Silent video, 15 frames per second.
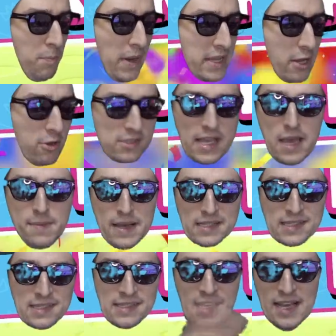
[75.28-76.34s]
破でございま
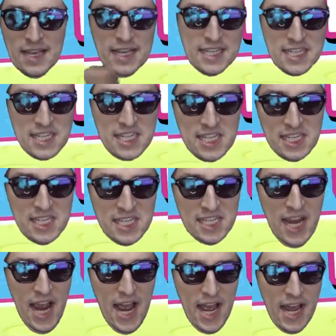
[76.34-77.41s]
す
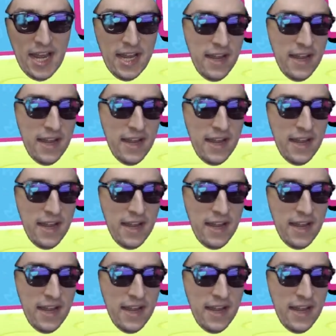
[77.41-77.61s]
しゃ